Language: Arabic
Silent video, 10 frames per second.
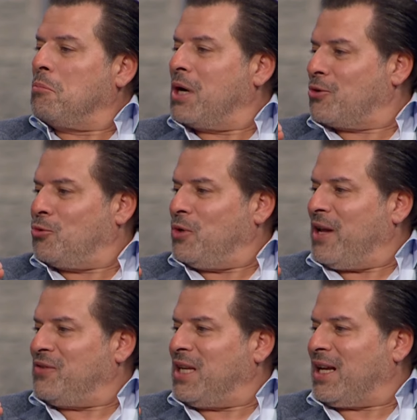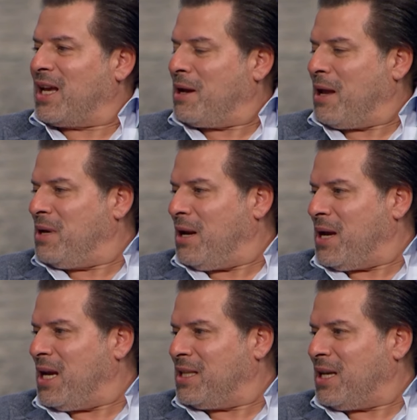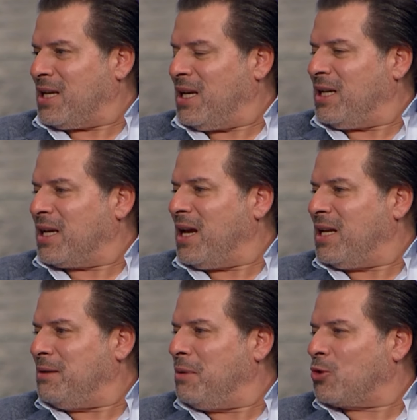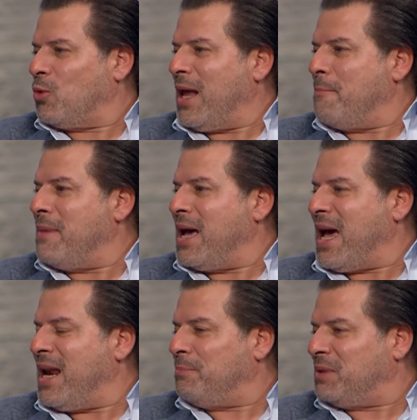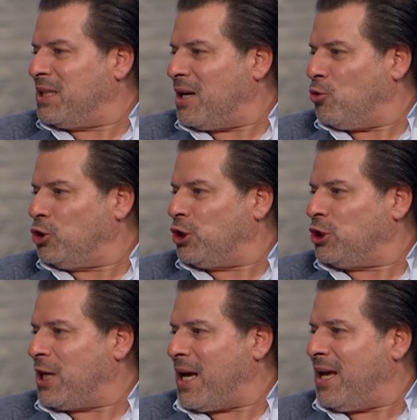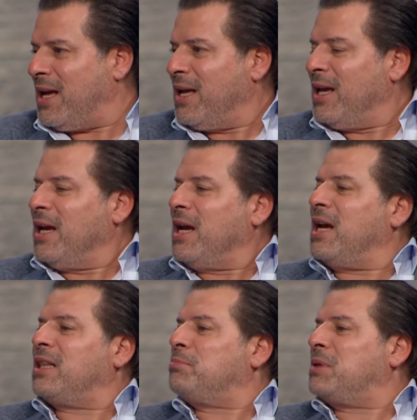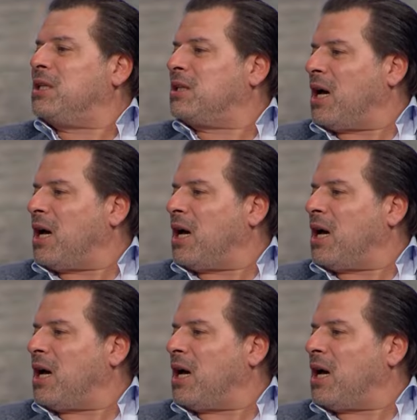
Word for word: برضو نفس الحكايه جميله بقى اللي تحكي الحكايه دي برضو مم. لما انا ابتدي اخش الشقه مم. هي تبتدي